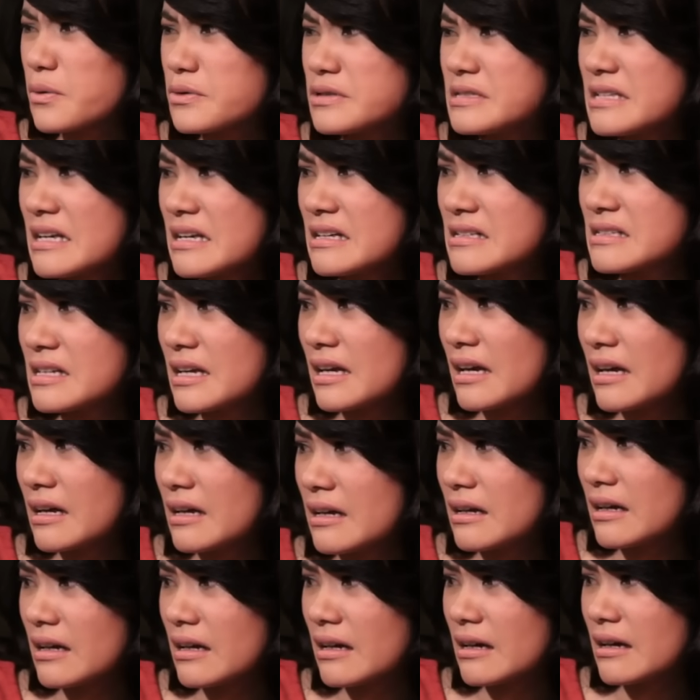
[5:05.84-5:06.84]
kucing sih?
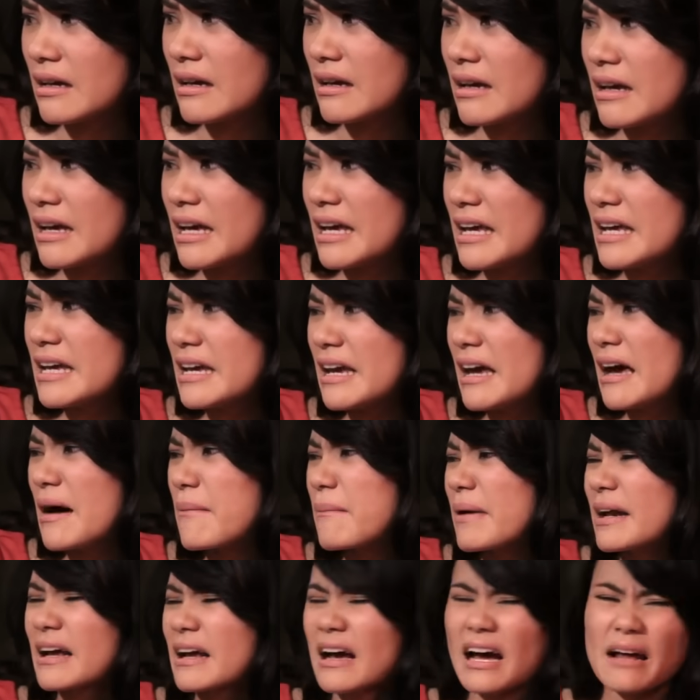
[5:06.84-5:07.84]
Ih,
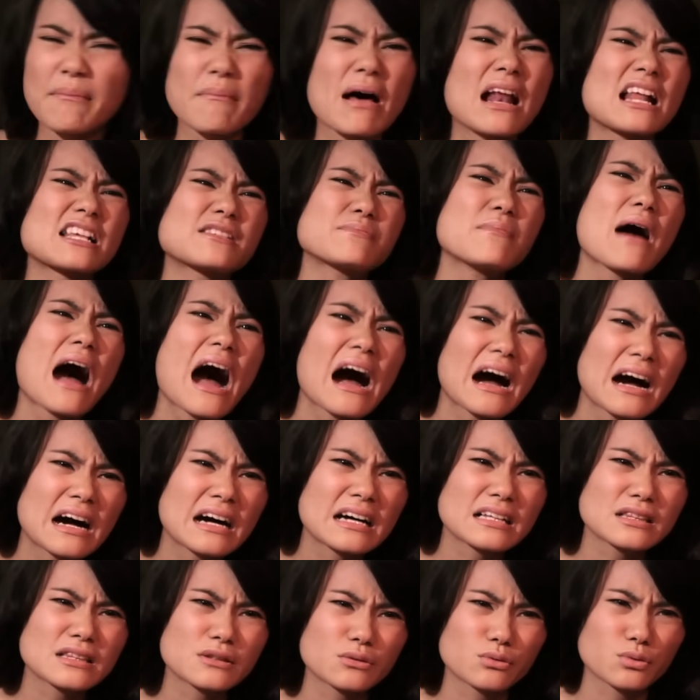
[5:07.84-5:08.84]
mereka kan malas banget.